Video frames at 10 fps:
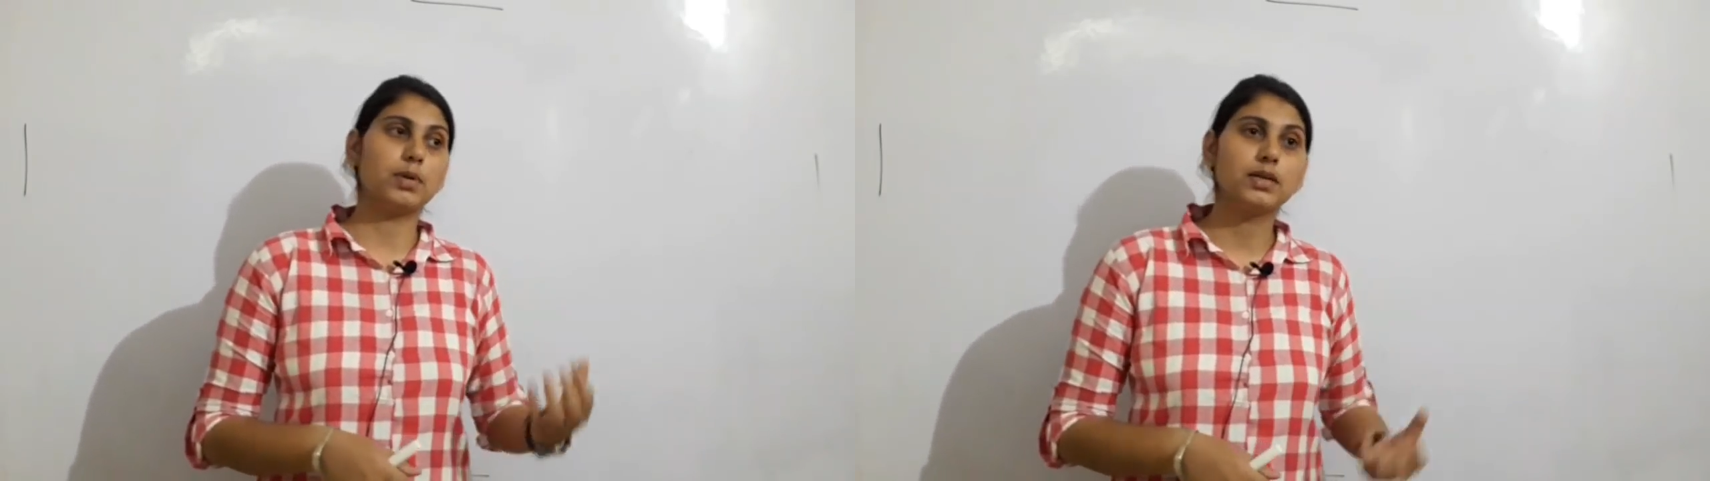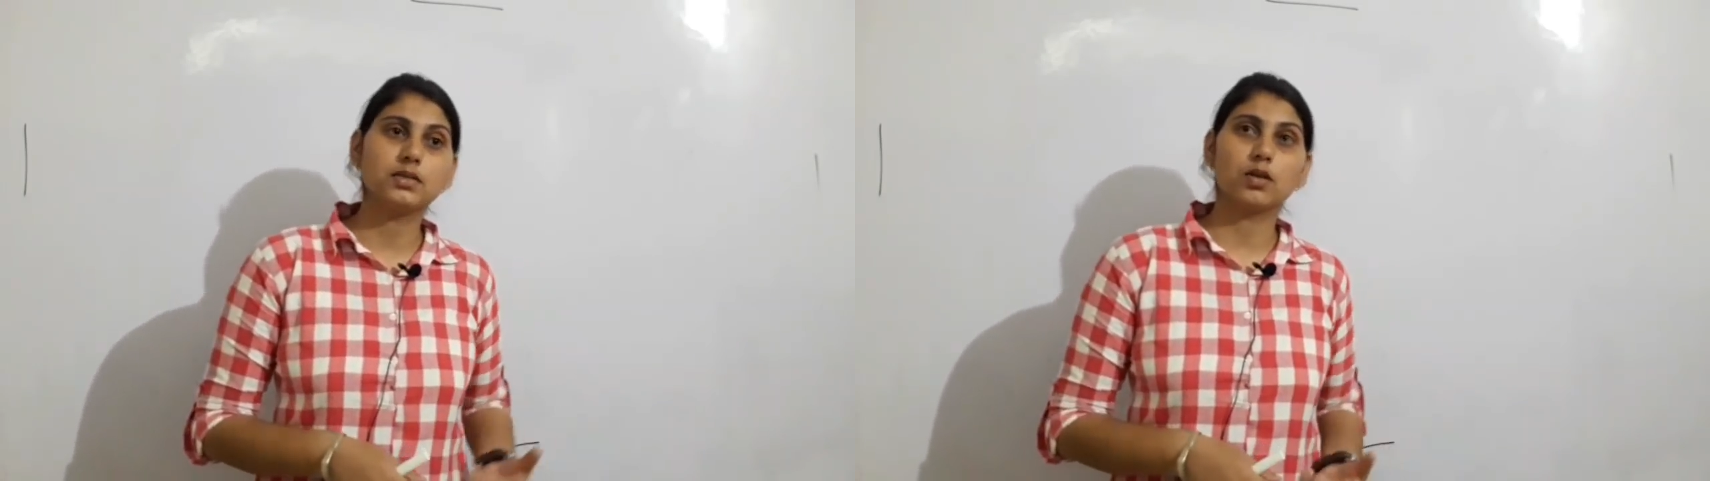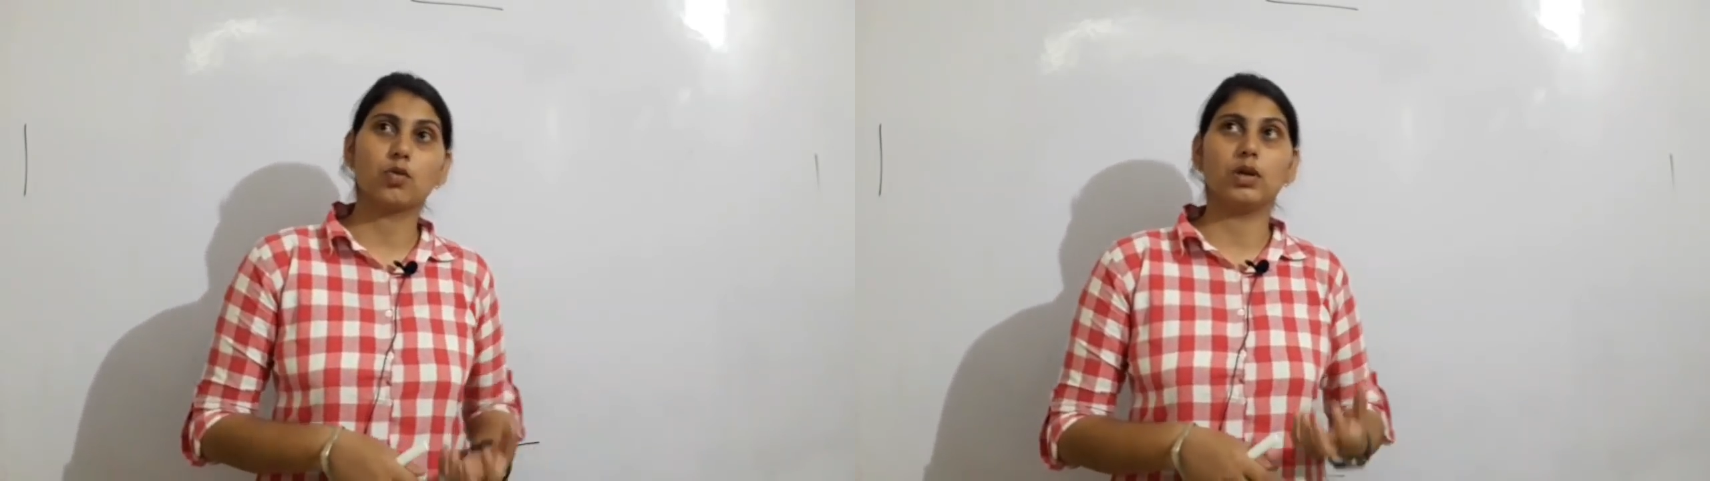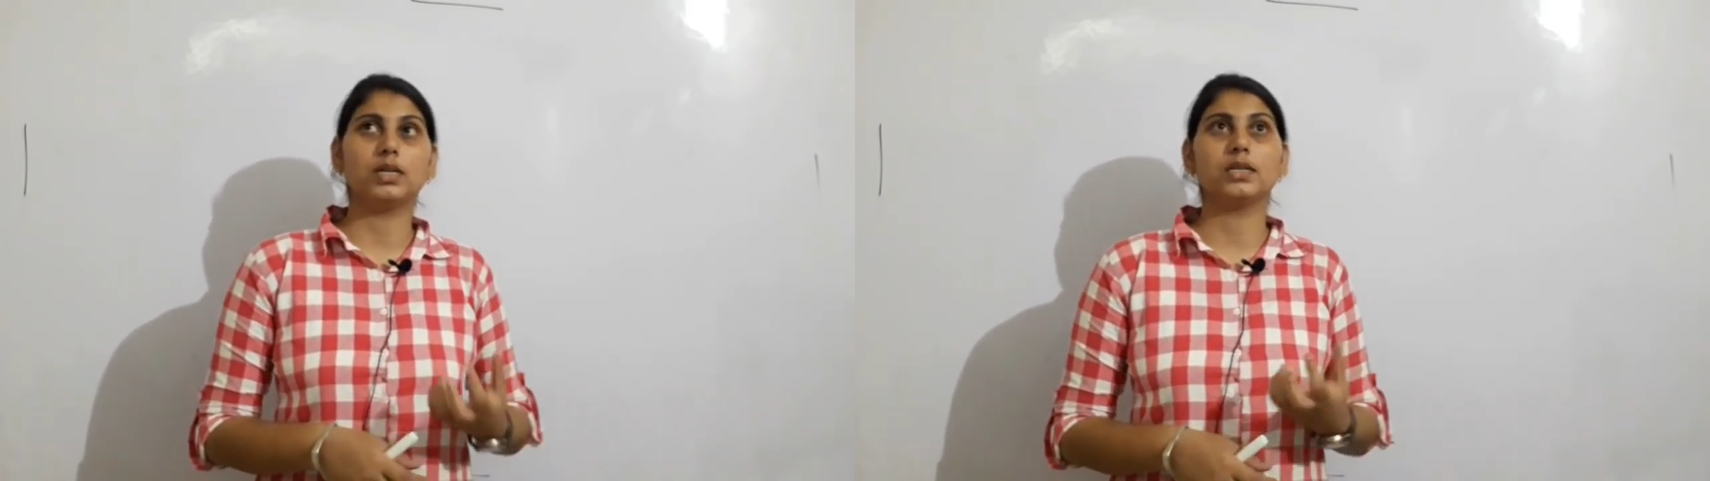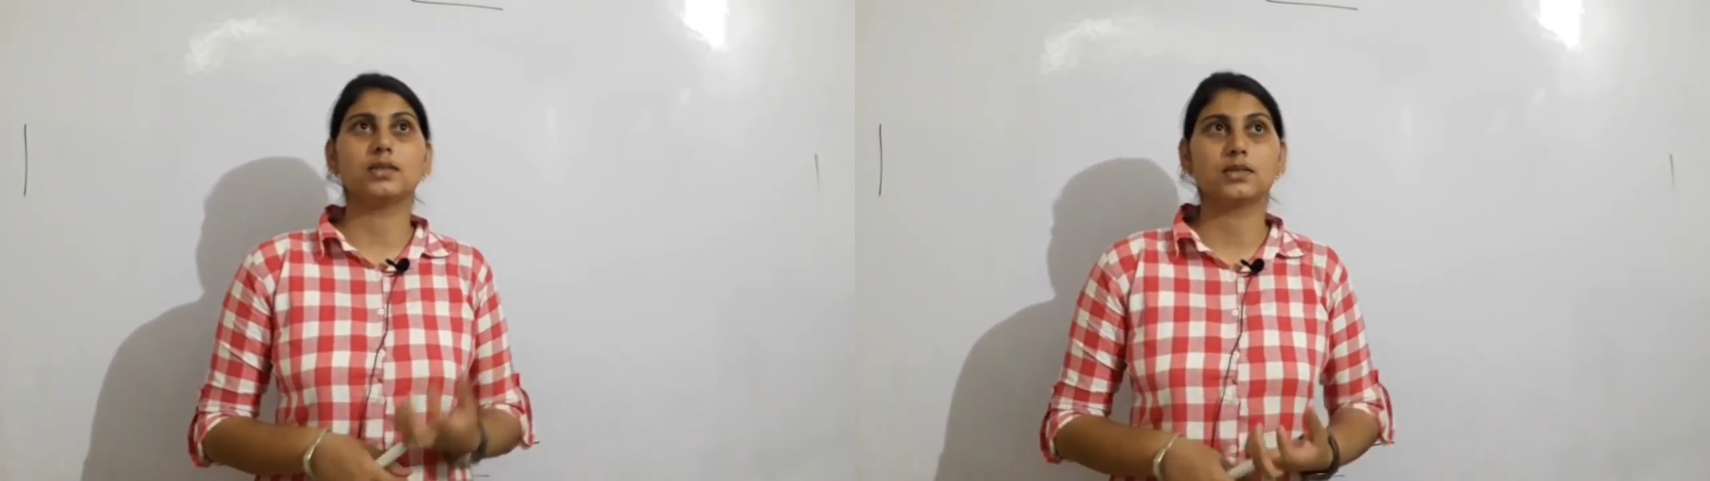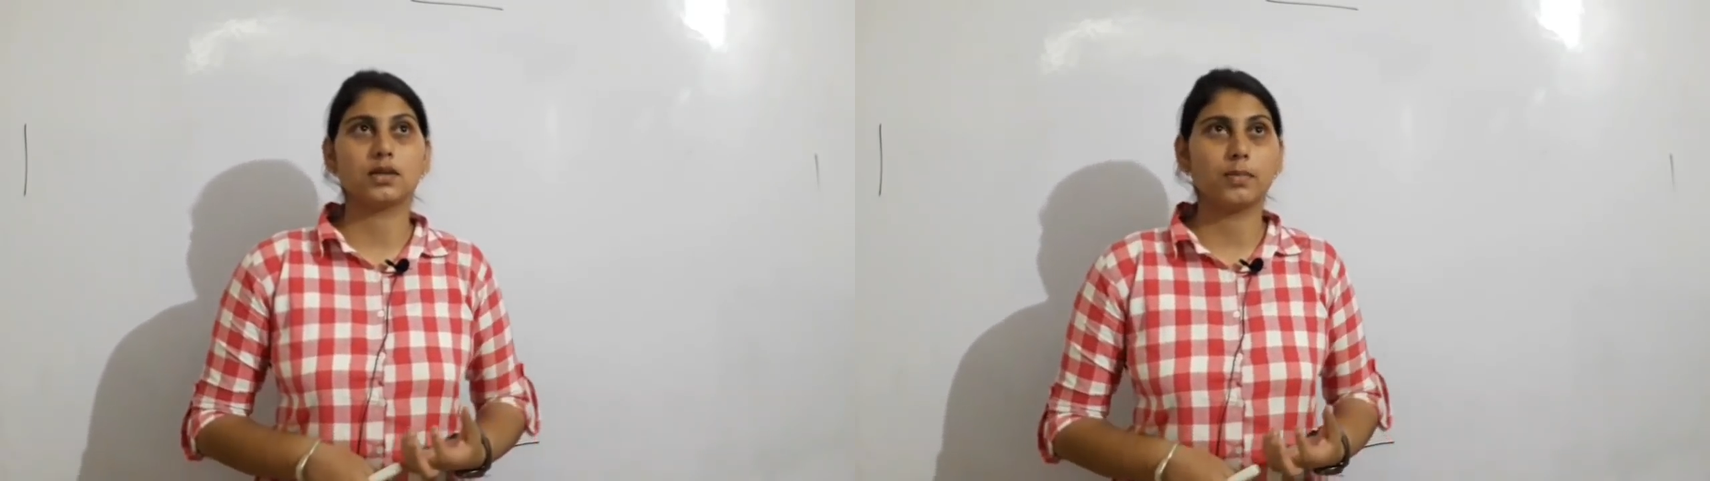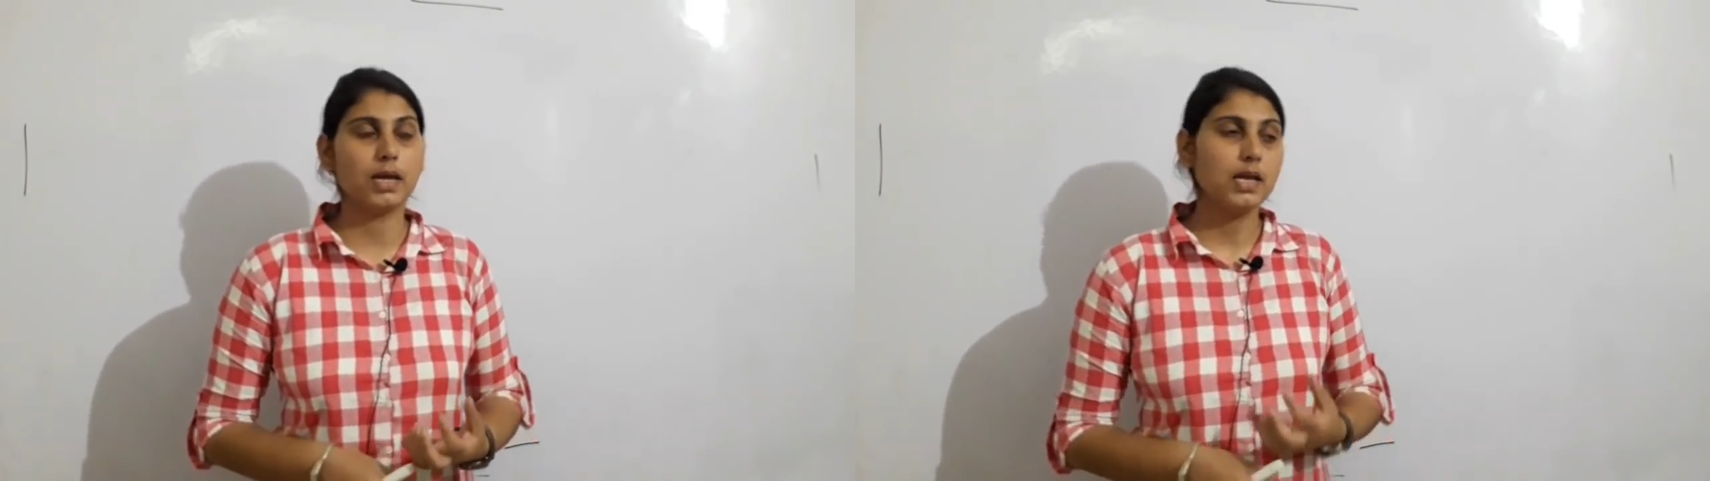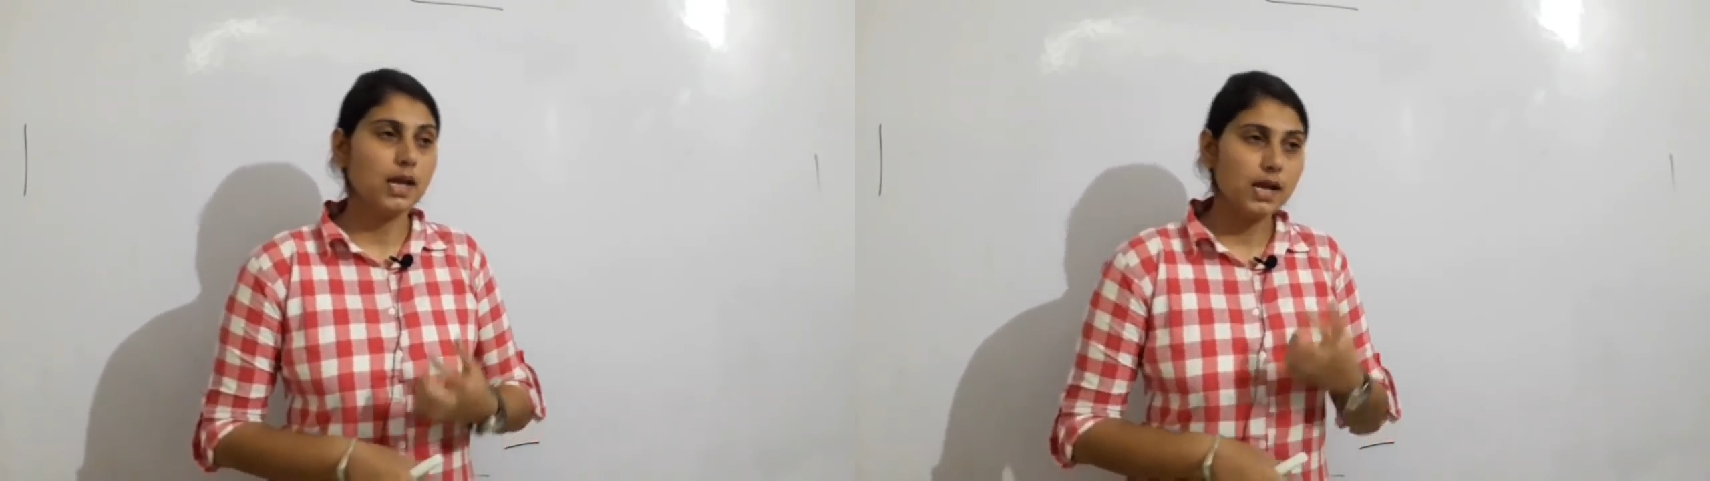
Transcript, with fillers: ब्लड सर्कुलेटरी सिस्टम है